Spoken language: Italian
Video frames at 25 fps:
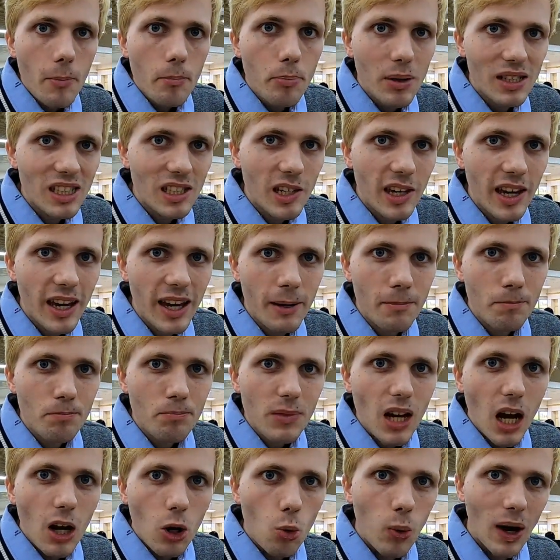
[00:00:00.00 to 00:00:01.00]
perché
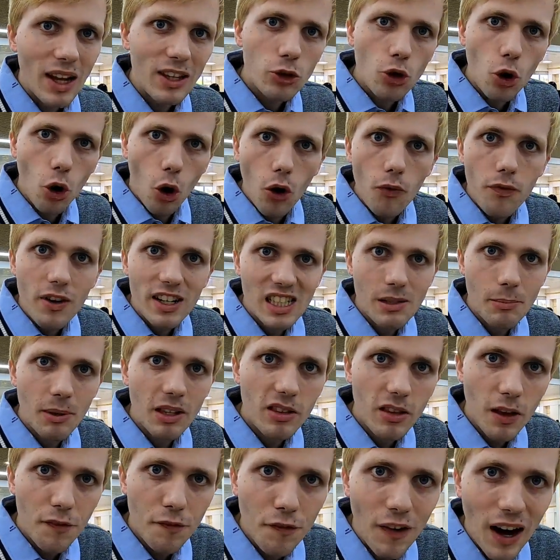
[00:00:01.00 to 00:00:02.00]
quando ho
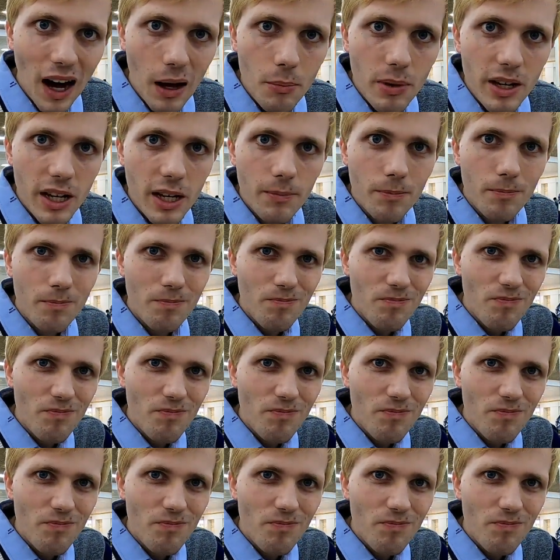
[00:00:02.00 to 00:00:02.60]
veramente fame